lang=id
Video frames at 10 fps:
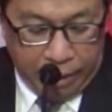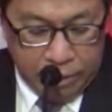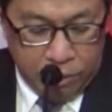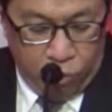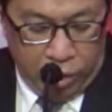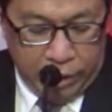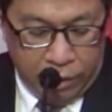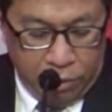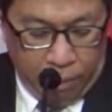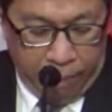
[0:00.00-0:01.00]
semuanya
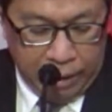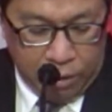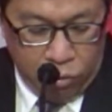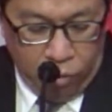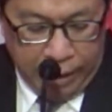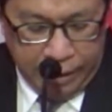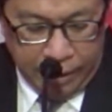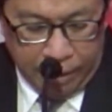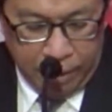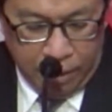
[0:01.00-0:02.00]
itu kepada tuannya.